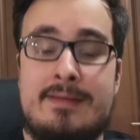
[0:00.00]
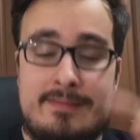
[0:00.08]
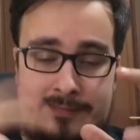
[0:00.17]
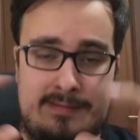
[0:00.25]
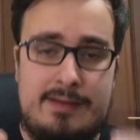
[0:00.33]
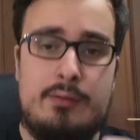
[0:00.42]

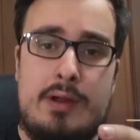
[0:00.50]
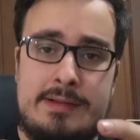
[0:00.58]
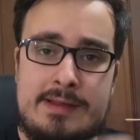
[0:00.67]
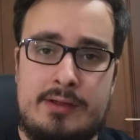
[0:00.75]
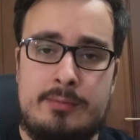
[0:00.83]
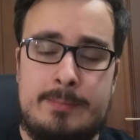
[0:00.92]
se
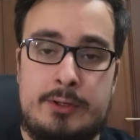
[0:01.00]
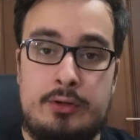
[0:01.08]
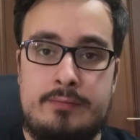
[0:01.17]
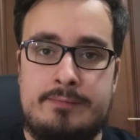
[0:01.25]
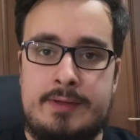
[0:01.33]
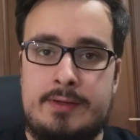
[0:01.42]
guardare o meno
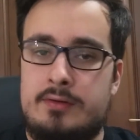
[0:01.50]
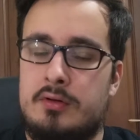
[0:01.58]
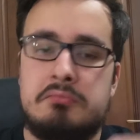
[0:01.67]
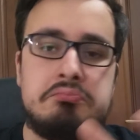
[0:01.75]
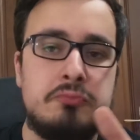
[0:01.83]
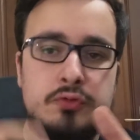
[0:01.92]
il
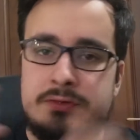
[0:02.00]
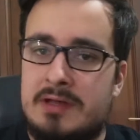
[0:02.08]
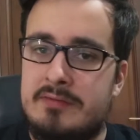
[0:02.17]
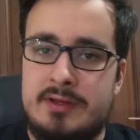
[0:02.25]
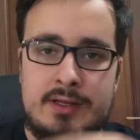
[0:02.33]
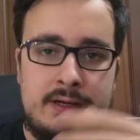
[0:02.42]
video
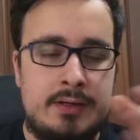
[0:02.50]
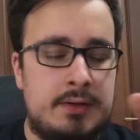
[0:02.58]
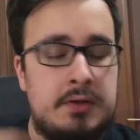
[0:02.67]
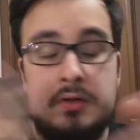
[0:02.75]
Tuttavia